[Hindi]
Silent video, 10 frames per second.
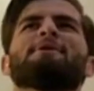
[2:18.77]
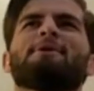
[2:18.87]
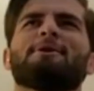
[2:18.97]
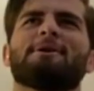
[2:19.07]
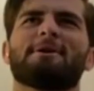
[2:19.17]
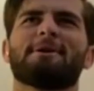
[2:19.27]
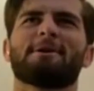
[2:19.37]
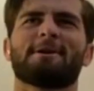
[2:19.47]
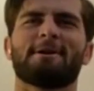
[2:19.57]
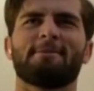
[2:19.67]

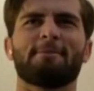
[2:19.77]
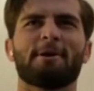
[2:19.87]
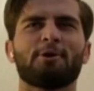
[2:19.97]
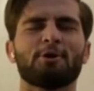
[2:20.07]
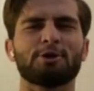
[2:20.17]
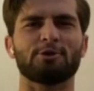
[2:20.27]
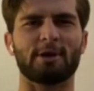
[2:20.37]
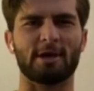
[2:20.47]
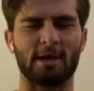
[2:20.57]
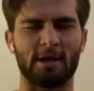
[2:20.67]
और कोशिश
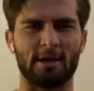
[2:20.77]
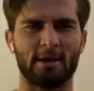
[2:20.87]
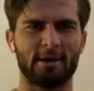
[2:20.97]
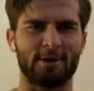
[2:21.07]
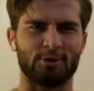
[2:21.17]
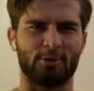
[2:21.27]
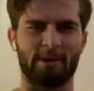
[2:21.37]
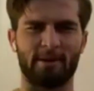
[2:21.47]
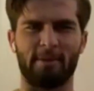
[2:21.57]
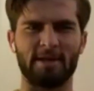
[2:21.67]
होगी कि जो
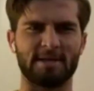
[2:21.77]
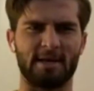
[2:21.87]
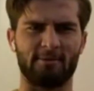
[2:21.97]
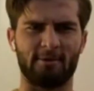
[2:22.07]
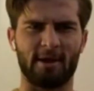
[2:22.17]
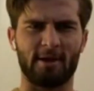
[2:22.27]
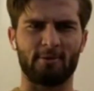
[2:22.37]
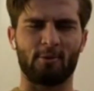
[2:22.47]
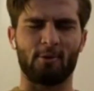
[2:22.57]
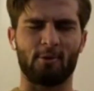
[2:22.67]
मेरी बेस्ट डिलीवरी
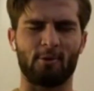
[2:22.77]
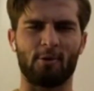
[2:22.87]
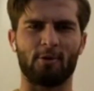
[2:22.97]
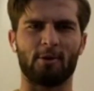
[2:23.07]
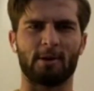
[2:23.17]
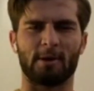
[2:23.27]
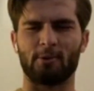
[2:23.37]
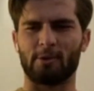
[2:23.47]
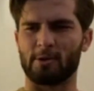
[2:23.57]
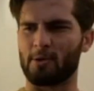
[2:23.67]
है वो
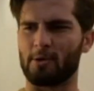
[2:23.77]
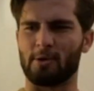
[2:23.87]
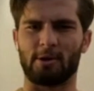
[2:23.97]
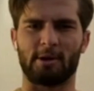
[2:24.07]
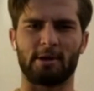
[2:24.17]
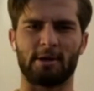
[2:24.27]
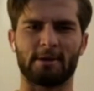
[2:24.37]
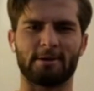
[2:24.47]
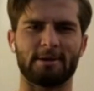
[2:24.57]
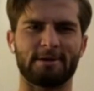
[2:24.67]
करूँ इनको
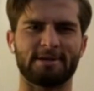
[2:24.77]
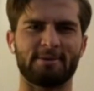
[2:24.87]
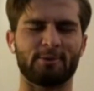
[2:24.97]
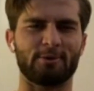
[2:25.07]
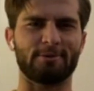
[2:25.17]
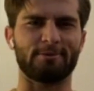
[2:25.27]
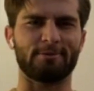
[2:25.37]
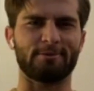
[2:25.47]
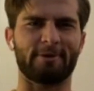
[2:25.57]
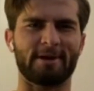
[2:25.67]
और टीम को
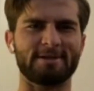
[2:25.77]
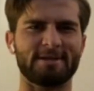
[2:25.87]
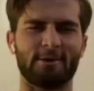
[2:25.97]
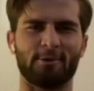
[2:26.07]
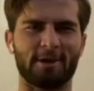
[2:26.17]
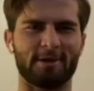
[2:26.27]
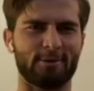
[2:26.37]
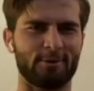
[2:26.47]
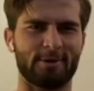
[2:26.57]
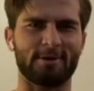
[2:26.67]
विकेट चाहिए होगी इन
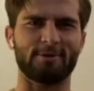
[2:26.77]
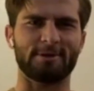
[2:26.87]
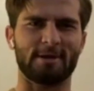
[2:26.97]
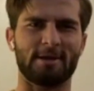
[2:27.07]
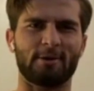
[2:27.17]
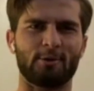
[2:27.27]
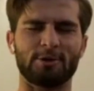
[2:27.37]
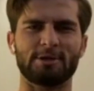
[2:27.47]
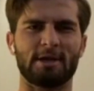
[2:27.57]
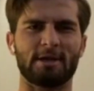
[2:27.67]
दोनों की तो इनशाला
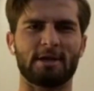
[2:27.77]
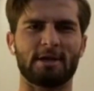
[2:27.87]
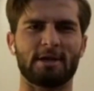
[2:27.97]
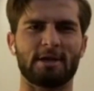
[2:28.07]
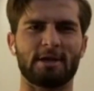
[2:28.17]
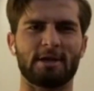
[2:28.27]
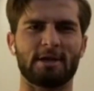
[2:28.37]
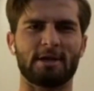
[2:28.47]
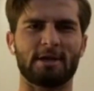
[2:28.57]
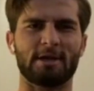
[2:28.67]
कोशिश है कि
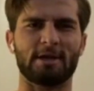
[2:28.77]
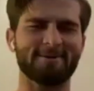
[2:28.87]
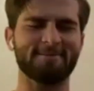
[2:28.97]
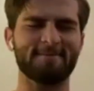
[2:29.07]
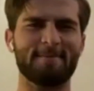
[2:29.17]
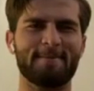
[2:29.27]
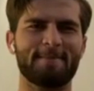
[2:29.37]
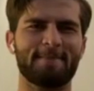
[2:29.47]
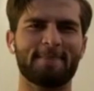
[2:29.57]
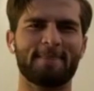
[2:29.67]
इनको जल्दी आउट
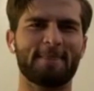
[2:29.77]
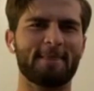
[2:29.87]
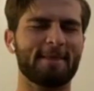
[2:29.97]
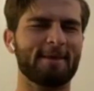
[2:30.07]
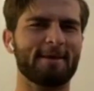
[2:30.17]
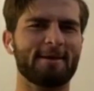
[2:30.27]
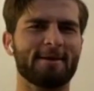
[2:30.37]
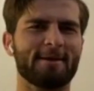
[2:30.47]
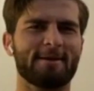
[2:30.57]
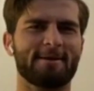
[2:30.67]

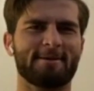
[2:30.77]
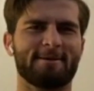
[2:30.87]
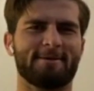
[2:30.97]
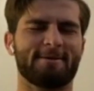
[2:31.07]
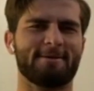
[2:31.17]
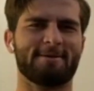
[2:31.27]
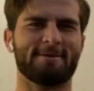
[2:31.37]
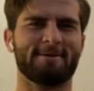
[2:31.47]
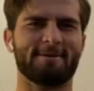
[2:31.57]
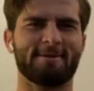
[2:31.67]
करें इमरान
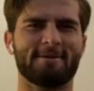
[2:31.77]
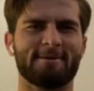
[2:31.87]
सिद्दीक